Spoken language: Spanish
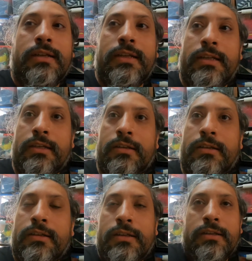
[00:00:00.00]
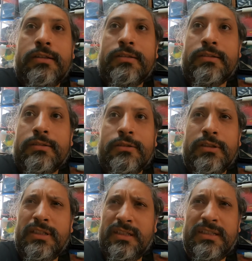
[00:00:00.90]
Eh,
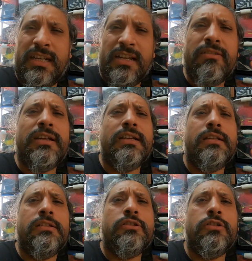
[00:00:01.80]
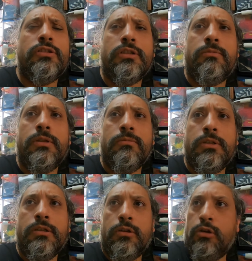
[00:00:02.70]
decía, ¿celebra el 18 de
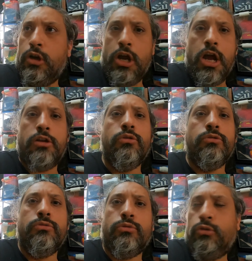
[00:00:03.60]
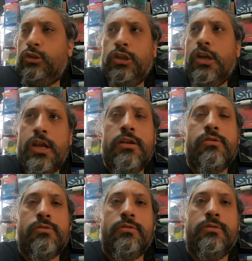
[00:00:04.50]
septiembre? Claro, soy
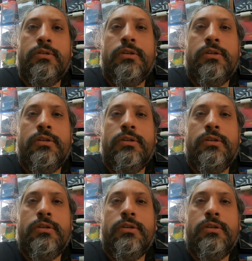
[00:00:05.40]
chileno.